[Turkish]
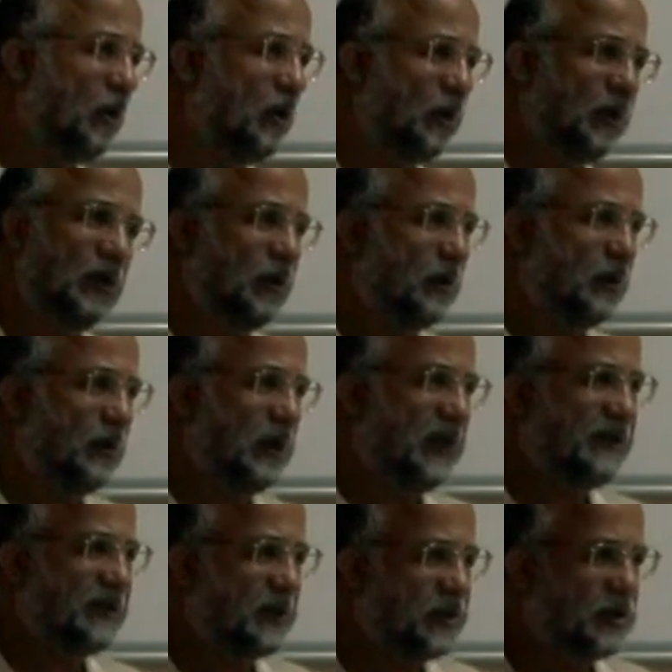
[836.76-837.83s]
Ee,
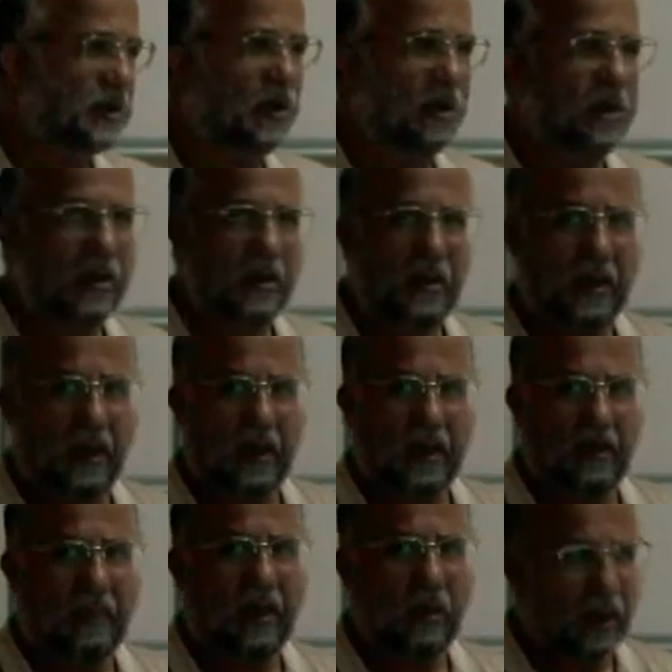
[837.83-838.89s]
etkisi yok.
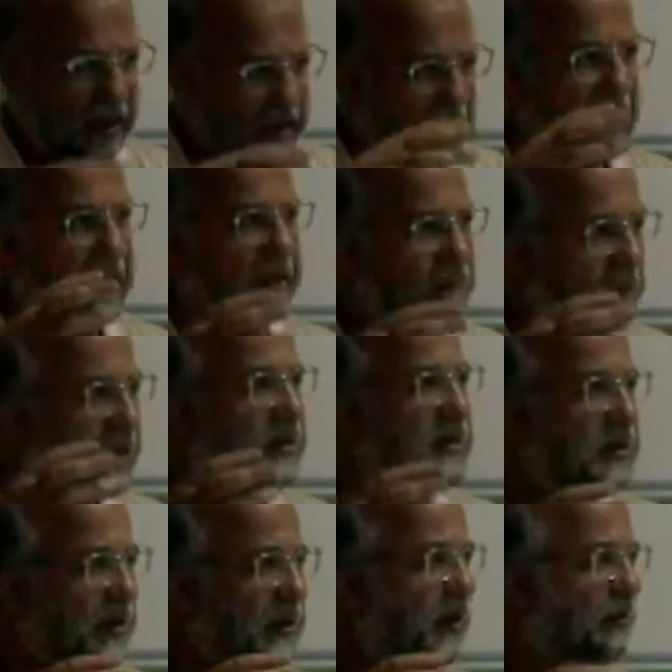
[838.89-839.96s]
Ama orada anlatmak
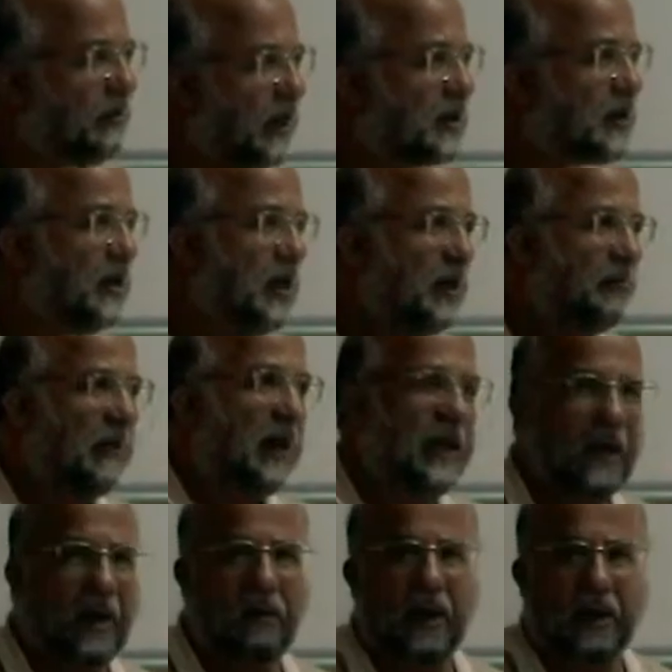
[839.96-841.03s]
istediği bir
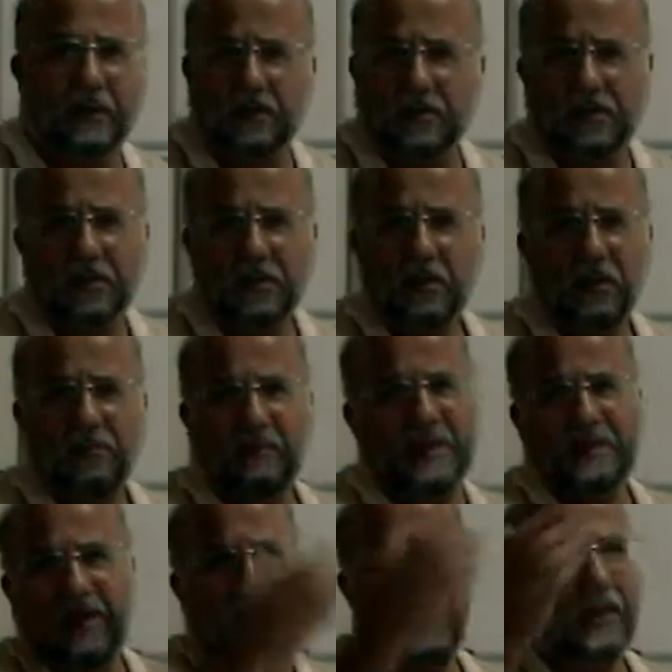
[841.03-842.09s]
mana vardır.
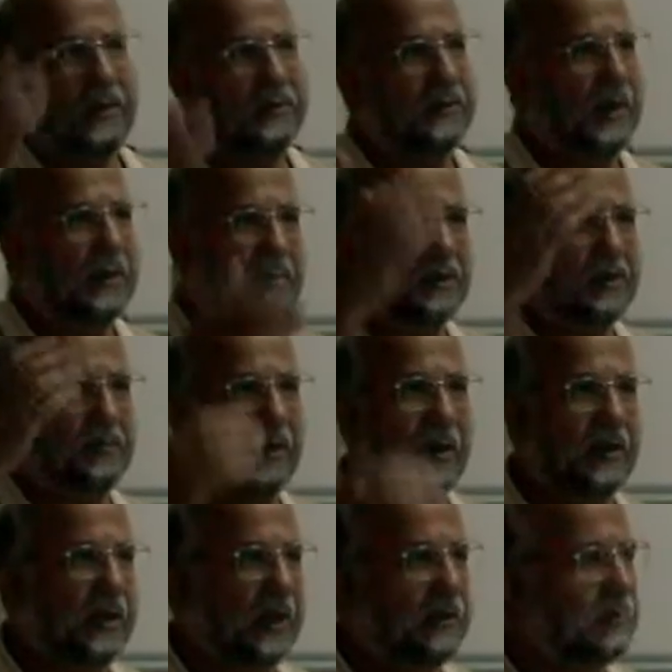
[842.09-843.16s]
Mesela hatırıma
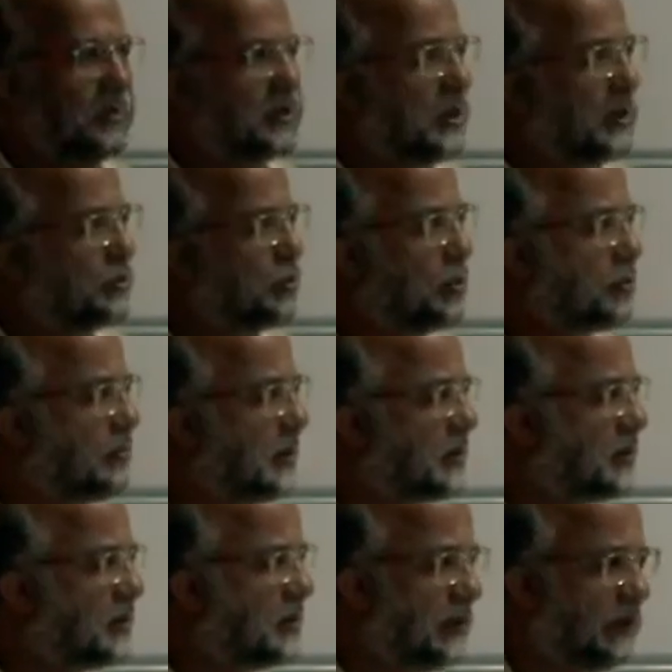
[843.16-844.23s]
gelmişken söz
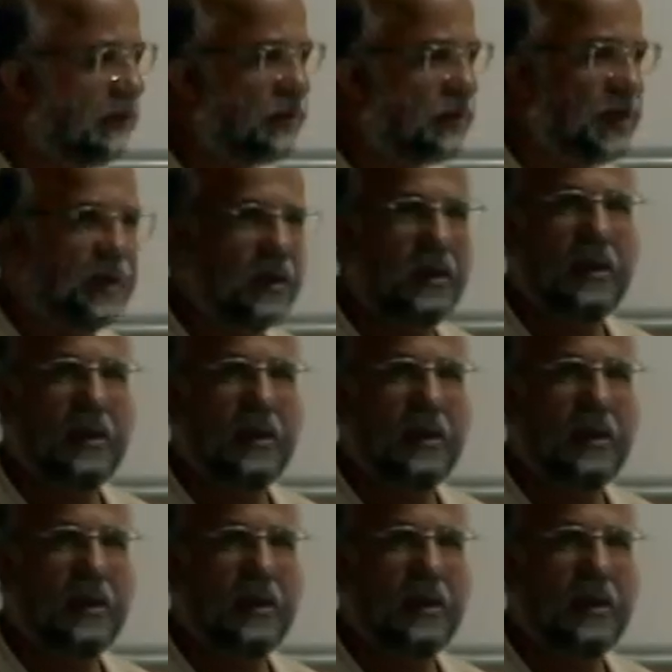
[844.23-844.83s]
meclisten dışarı